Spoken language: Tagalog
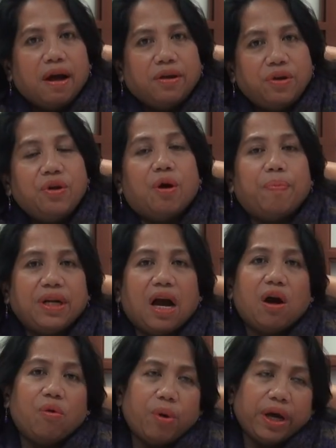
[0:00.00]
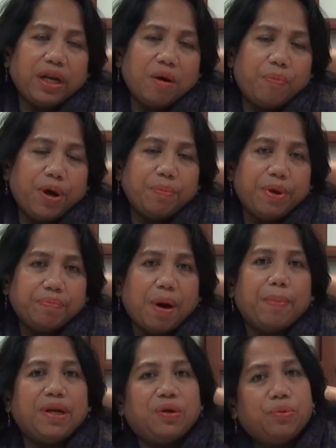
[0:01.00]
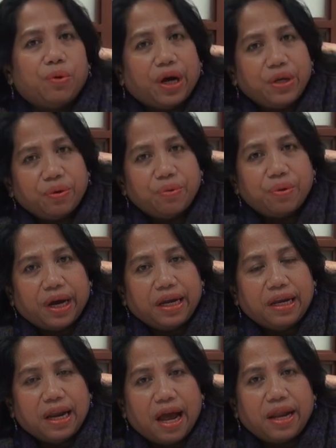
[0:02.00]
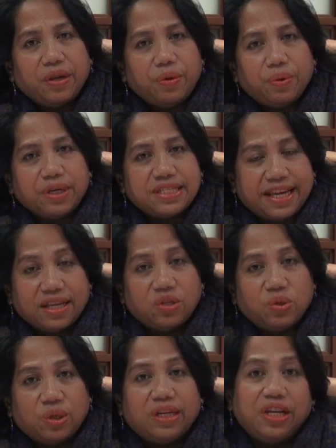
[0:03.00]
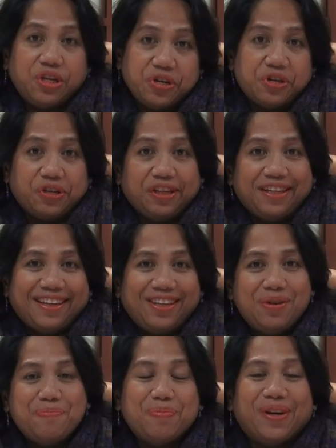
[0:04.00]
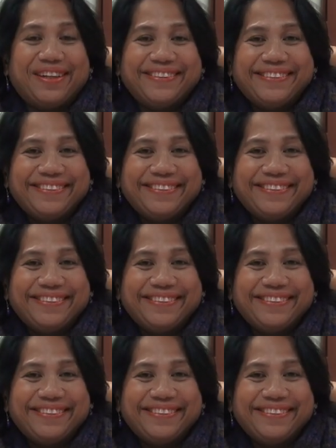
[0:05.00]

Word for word: Yun ho, pag nakakuha kayo ng appointment, babalik ko kayo kung kailan yung schedule ninyo. Yun po.